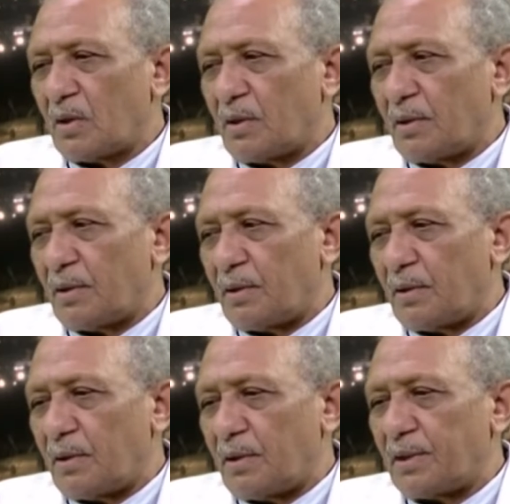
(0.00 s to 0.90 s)

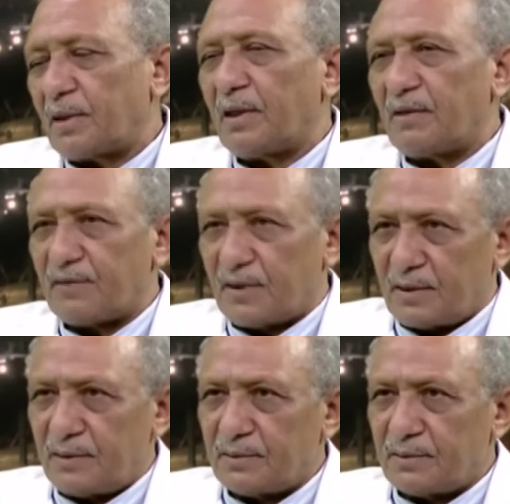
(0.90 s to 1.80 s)
آه،
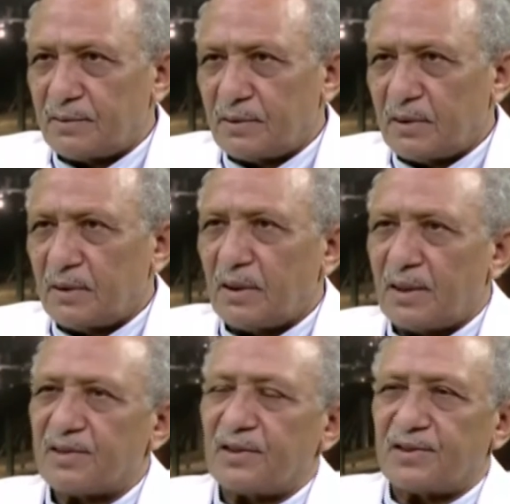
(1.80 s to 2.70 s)
نتلافاها
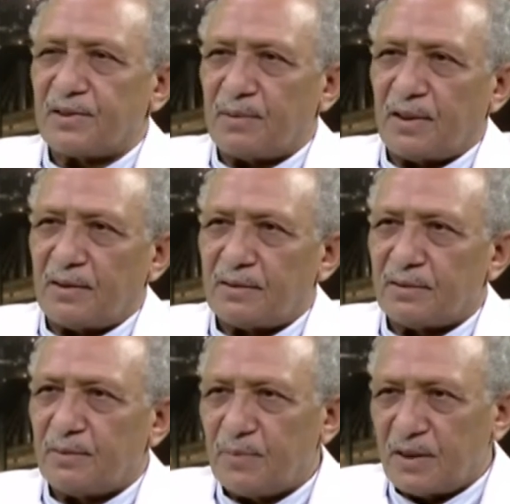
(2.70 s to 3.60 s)
اثناء السباحه
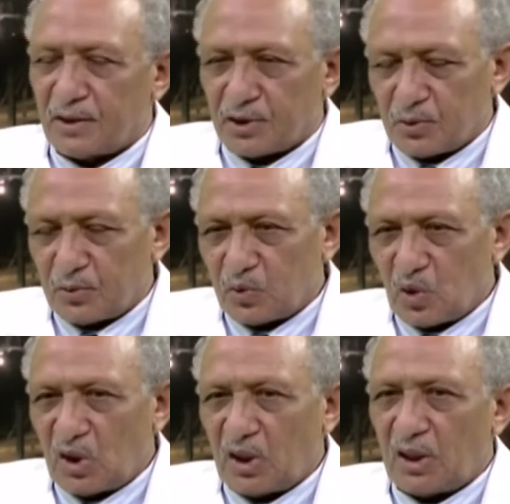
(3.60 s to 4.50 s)
منها شنو؟
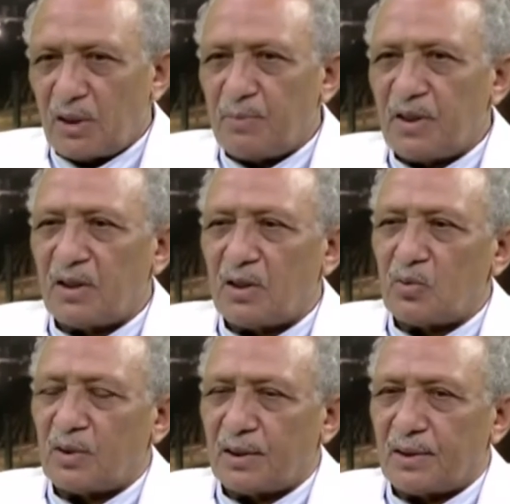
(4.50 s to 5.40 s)
منها
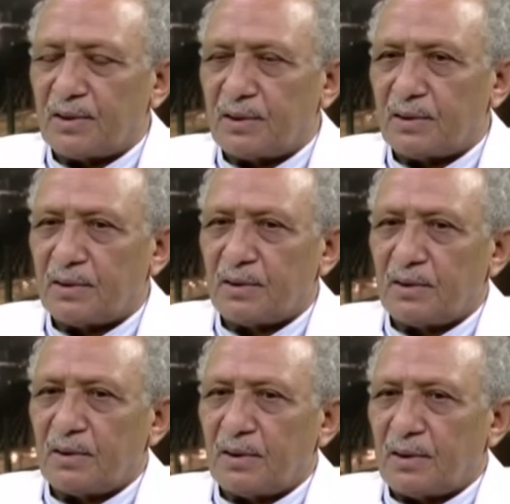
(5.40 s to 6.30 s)
اول حاجه
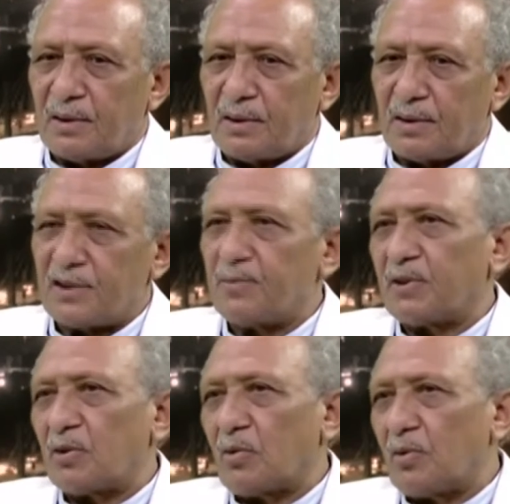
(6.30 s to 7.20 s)
نسبه
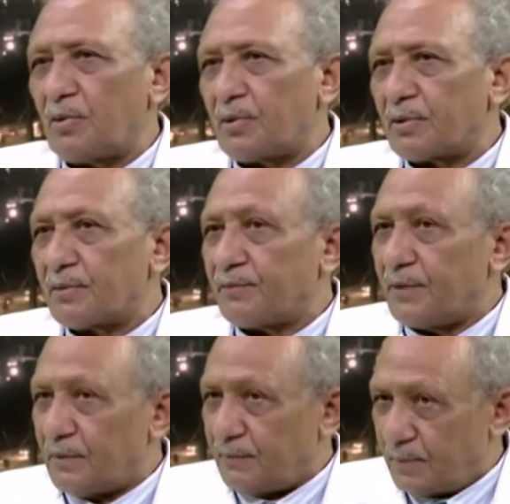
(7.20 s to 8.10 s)
الكلور
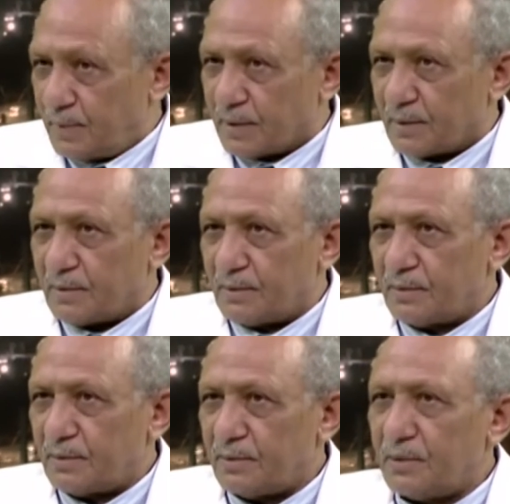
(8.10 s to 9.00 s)
في في البرك
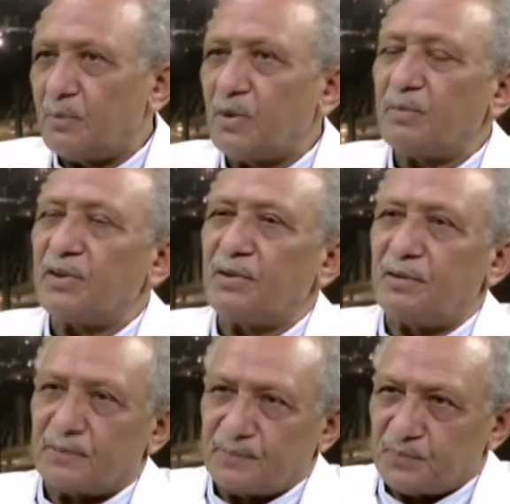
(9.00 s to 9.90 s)
دي مهمه
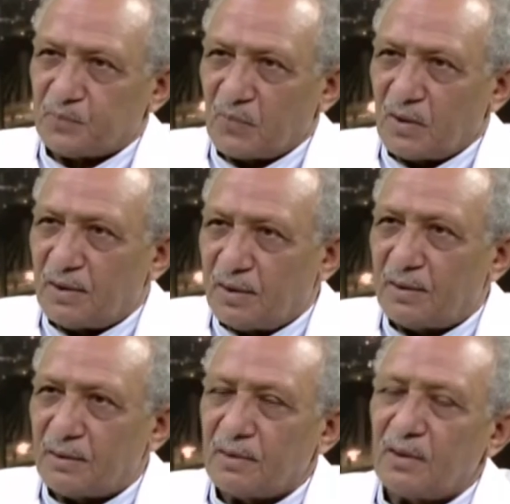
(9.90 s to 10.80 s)
جدا
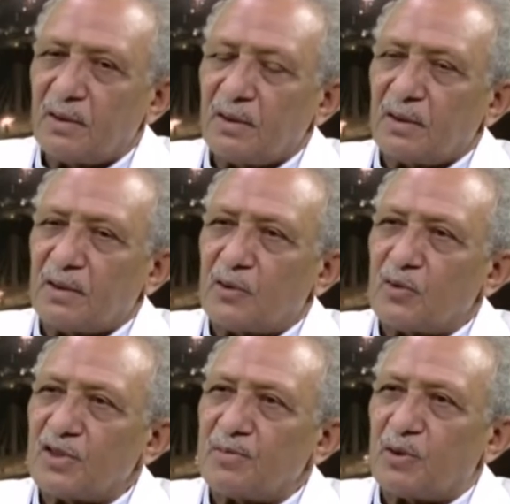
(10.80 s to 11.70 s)
ليه؟ لانه
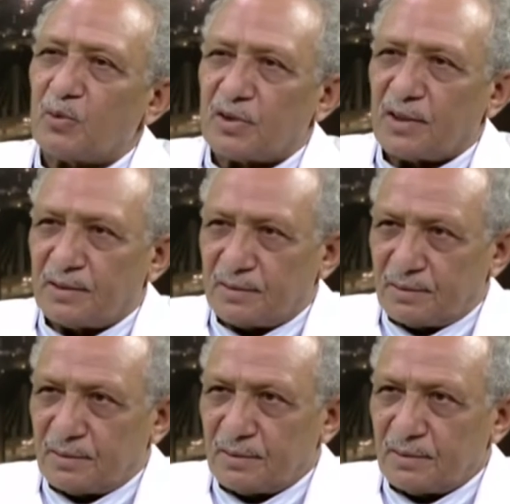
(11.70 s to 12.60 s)
النسبه لو زادت